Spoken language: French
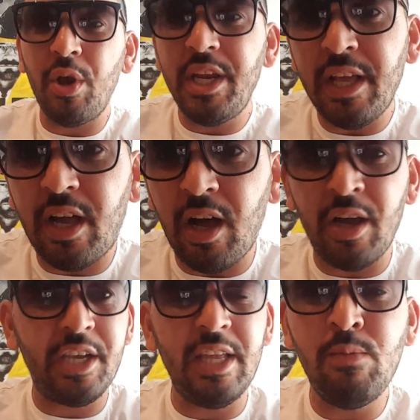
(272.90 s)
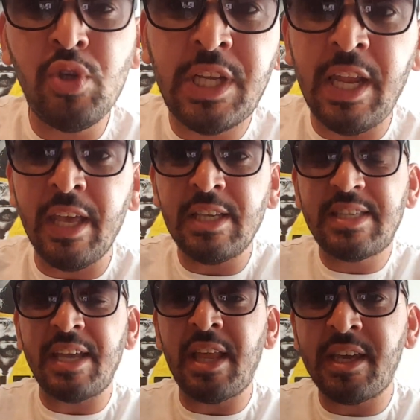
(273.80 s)
Oh, il est grand, il est musclé,
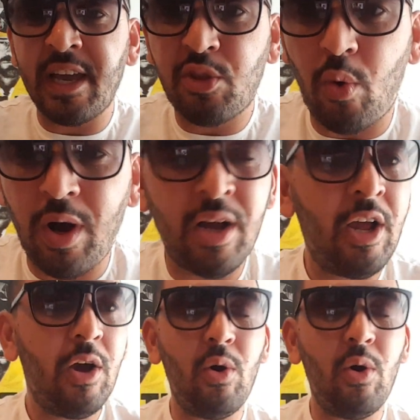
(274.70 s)
c'est un arrière-droit.